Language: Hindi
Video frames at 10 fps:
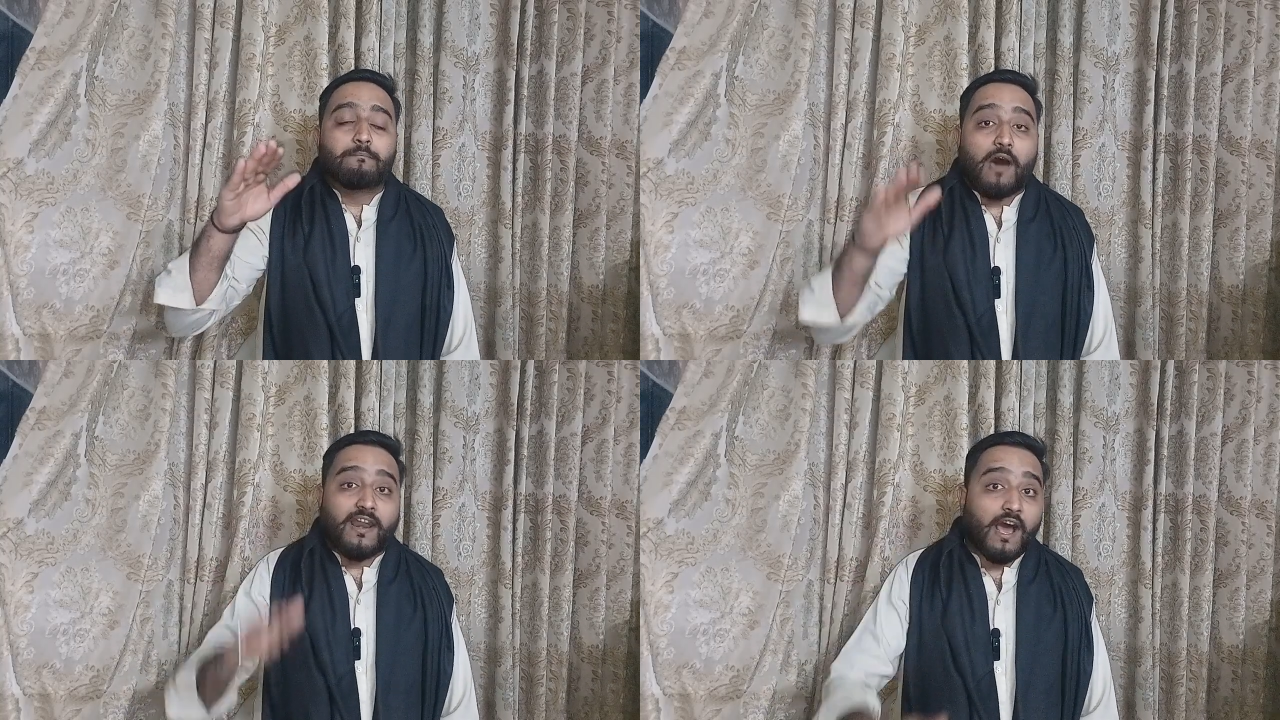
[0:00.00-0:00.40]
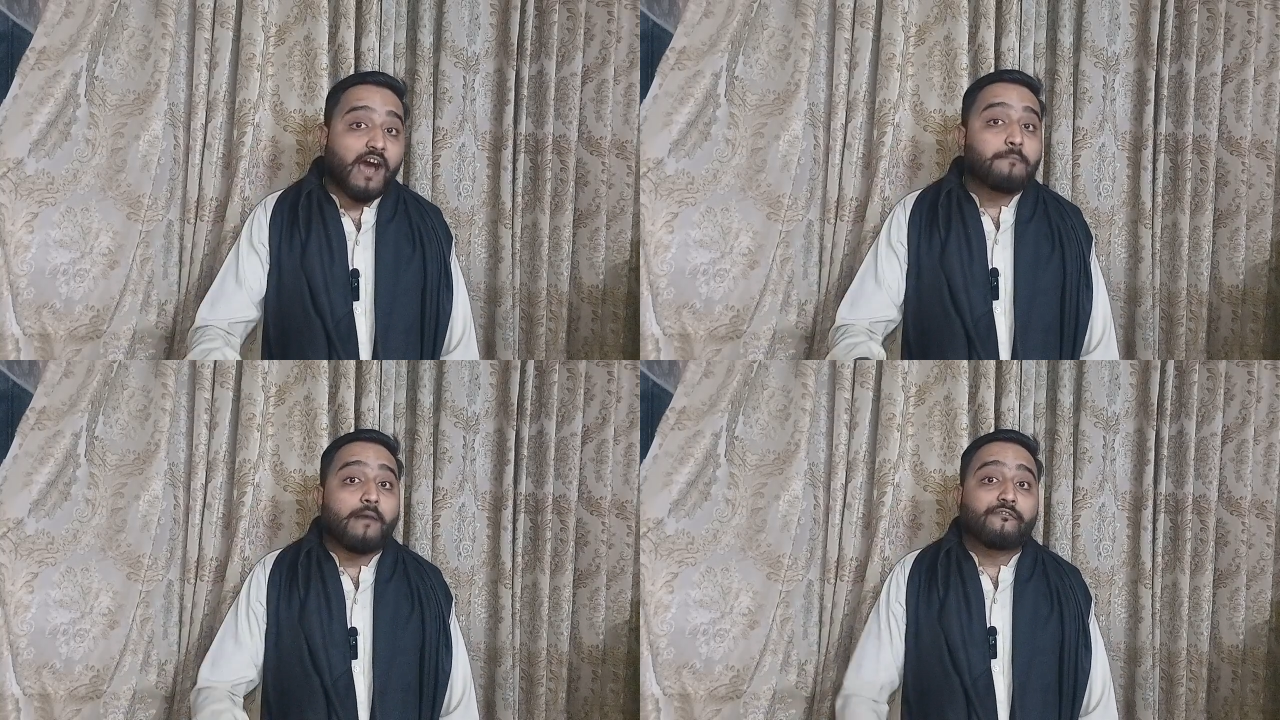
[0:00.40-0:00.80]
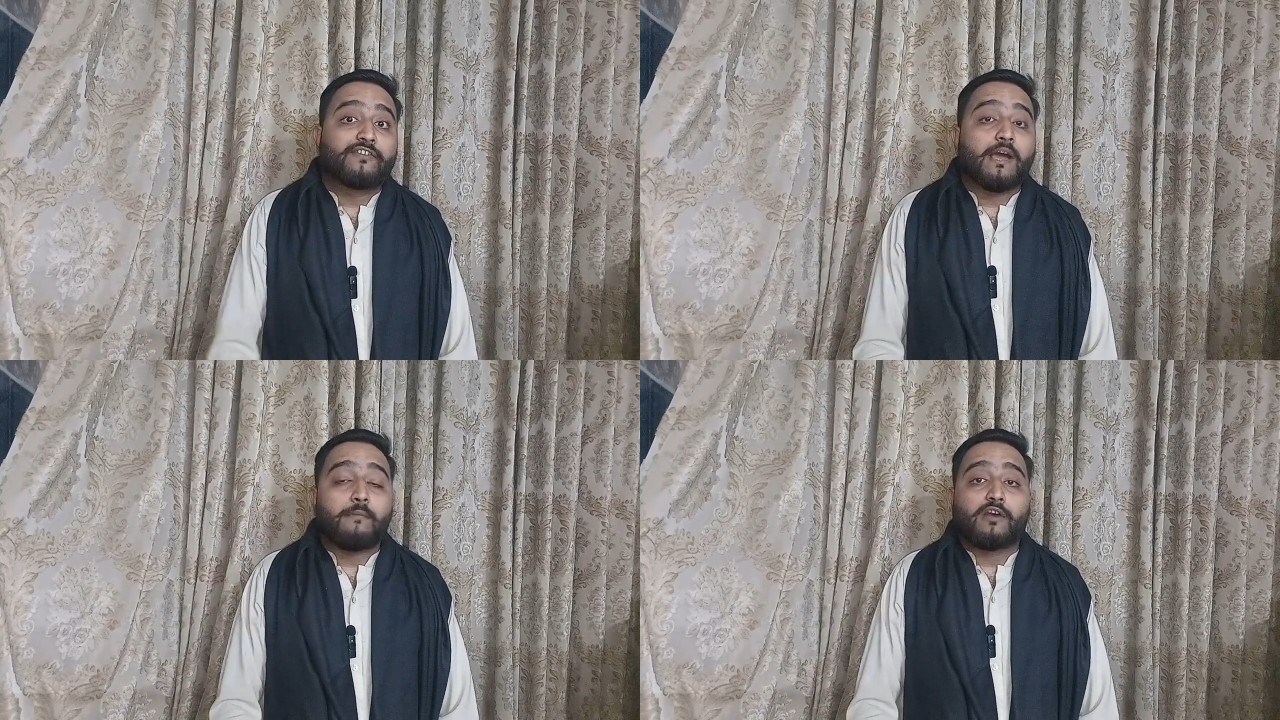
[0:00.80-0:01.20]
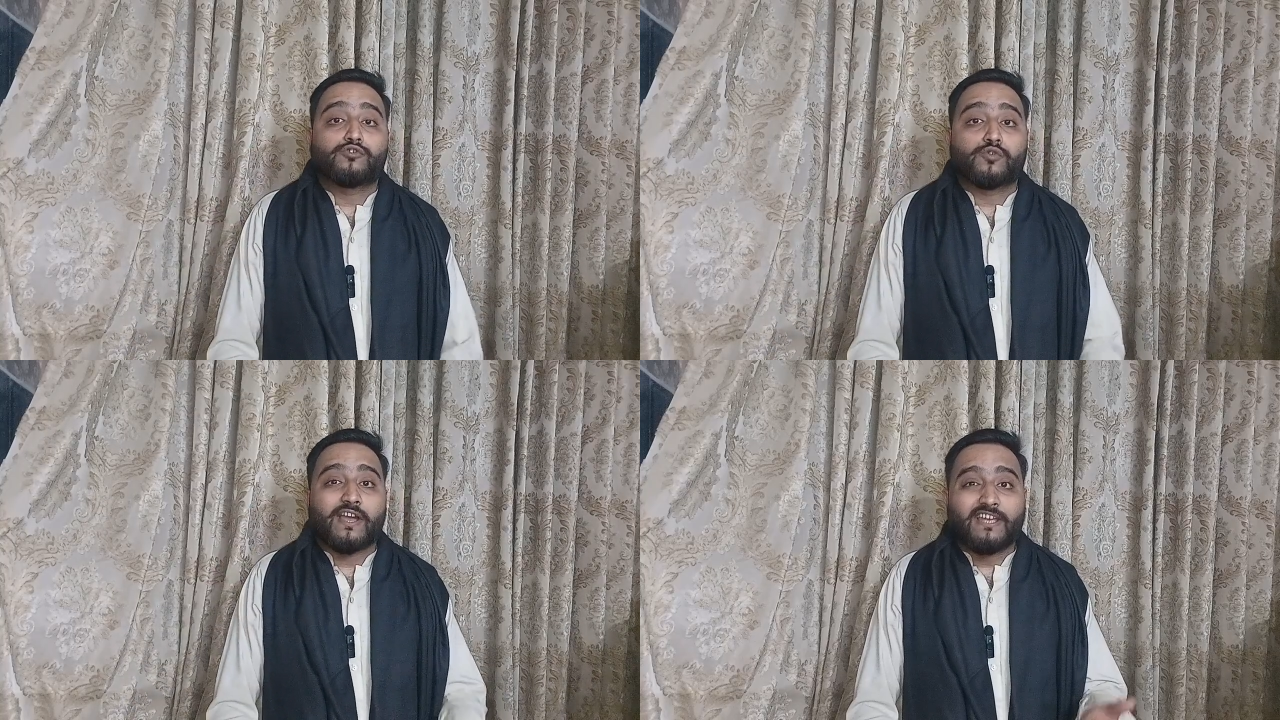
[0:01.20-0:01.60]
बारह माफ़ियाँ मांग
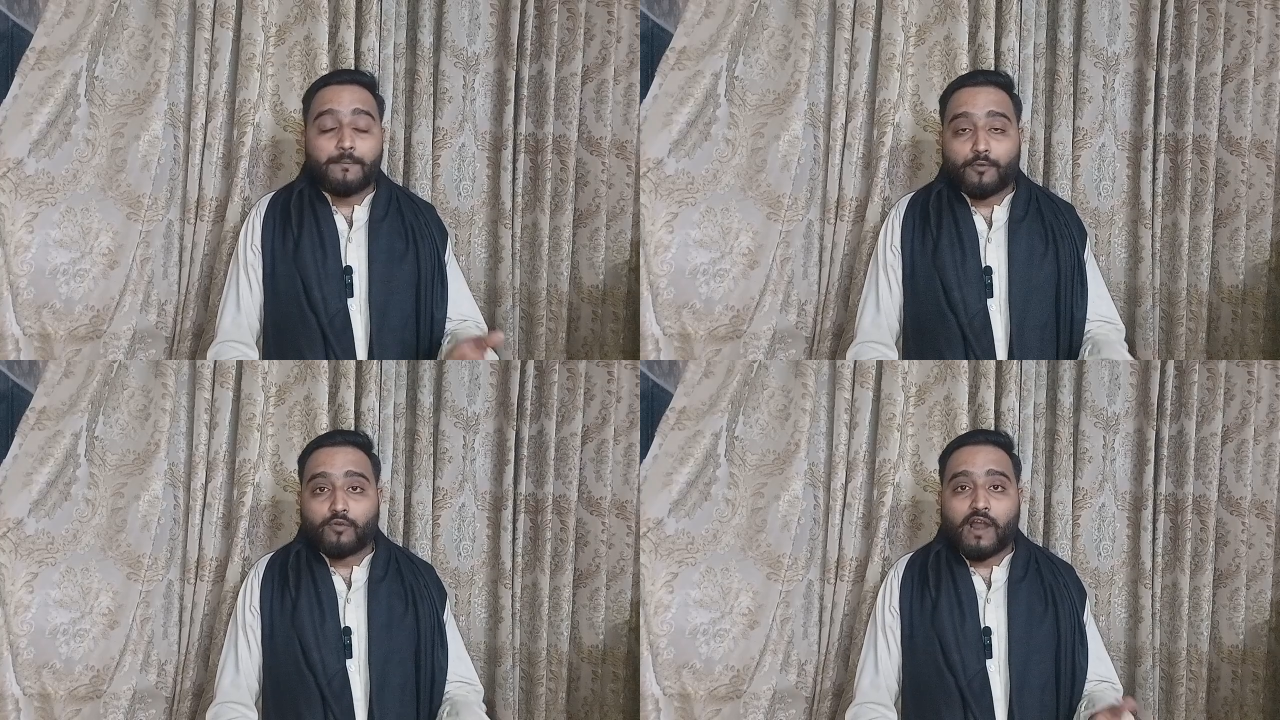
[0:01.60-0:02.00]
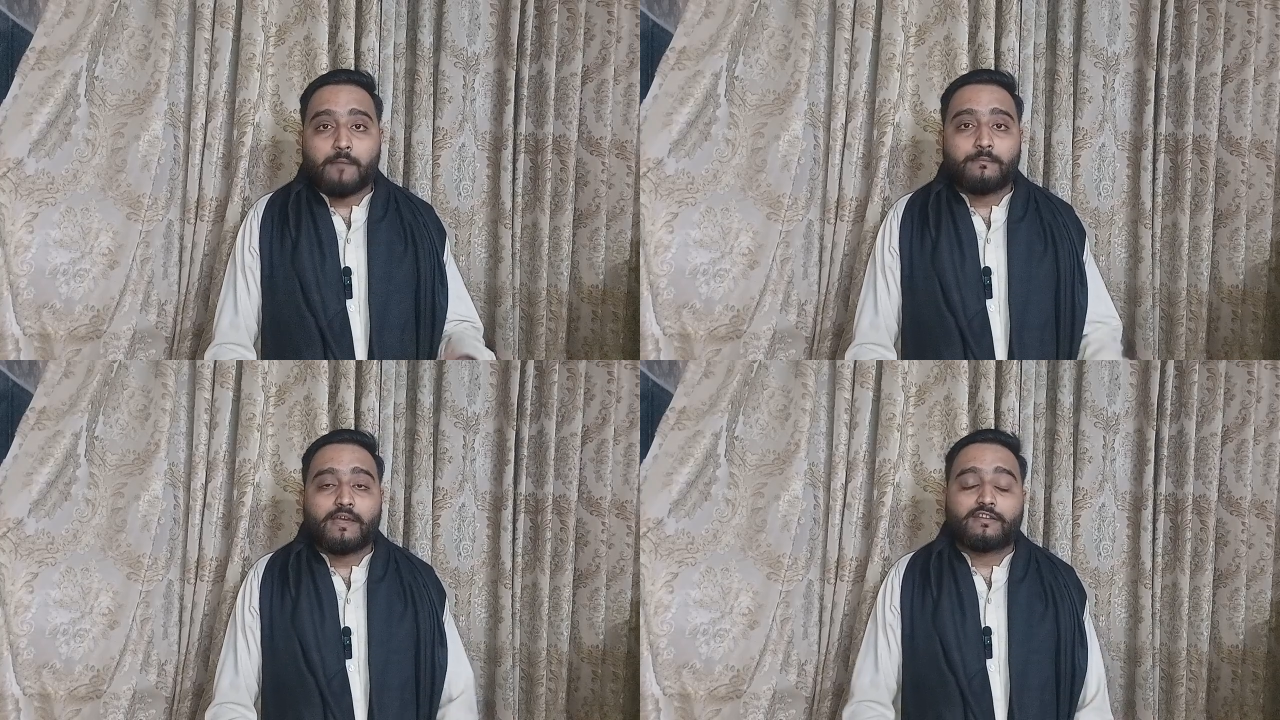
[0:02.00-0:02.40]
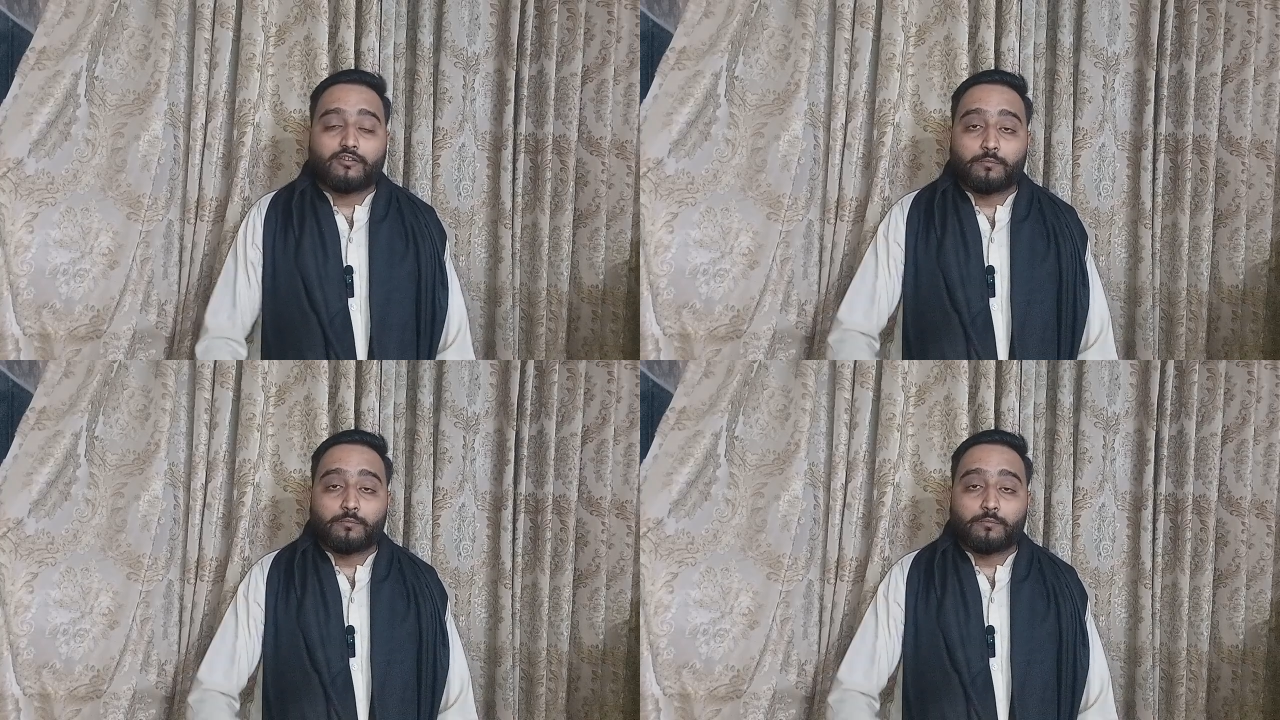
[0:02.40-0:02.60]
चुके हैं ये प्रोग्राम में